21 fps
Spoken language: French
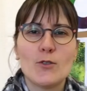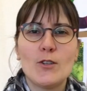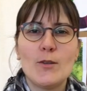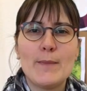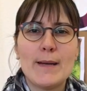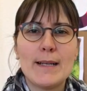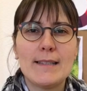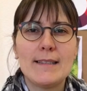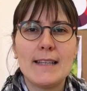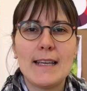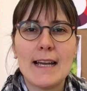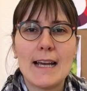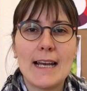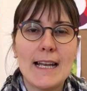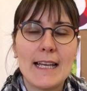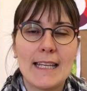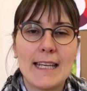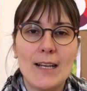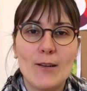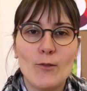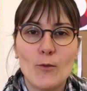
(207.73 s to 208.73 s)
de matière à
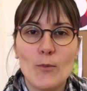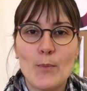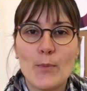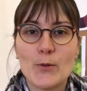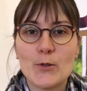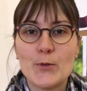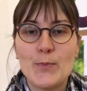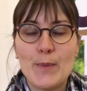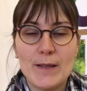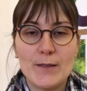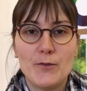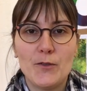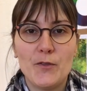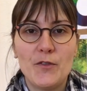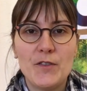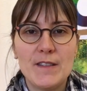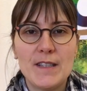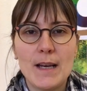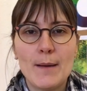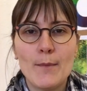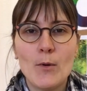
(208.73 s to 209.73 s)
laquelle on ne pense pas
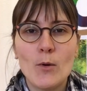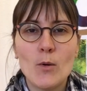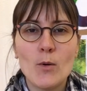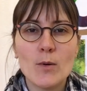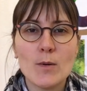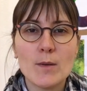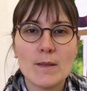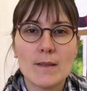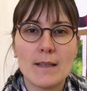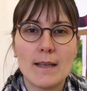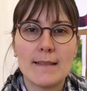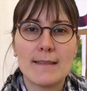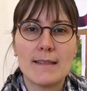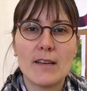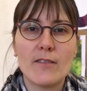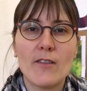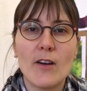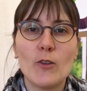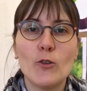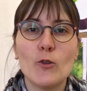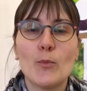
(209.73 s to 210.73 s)
suffisamment, à
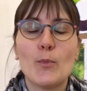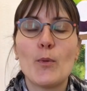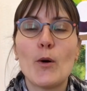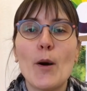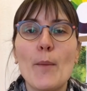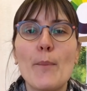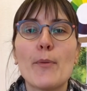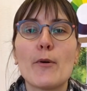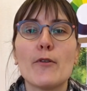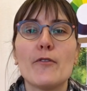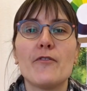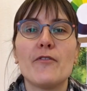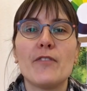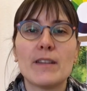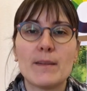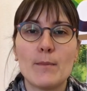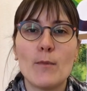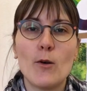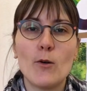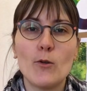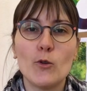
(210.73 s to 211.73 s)
savoir nos propres
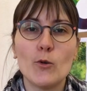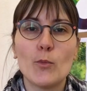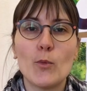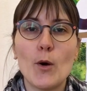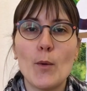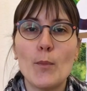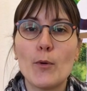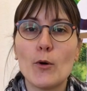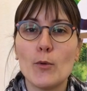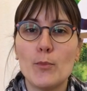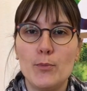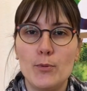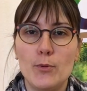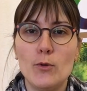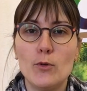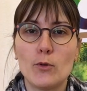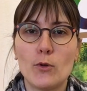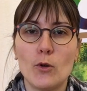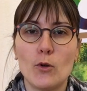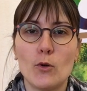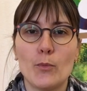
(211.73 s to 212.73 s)
vêtements, nos propres
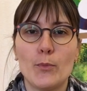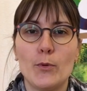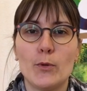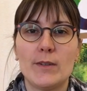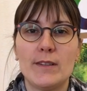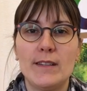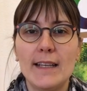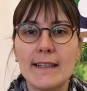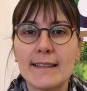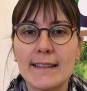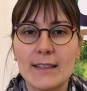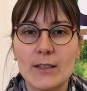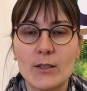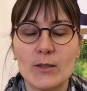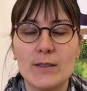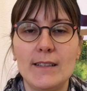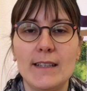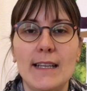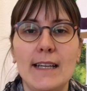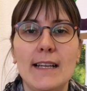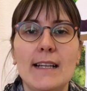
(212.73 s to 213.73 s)
pulls que l'on peut
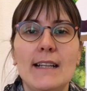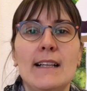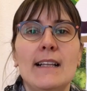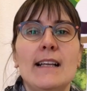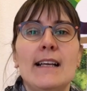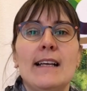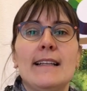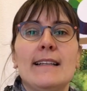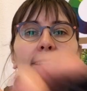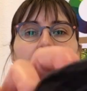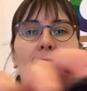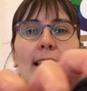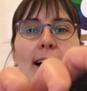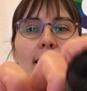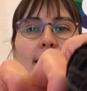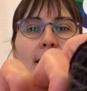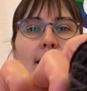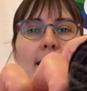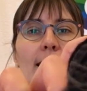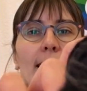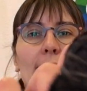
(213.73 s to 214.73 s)
détricoter
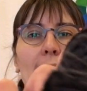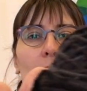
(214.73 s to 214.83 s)
teindre et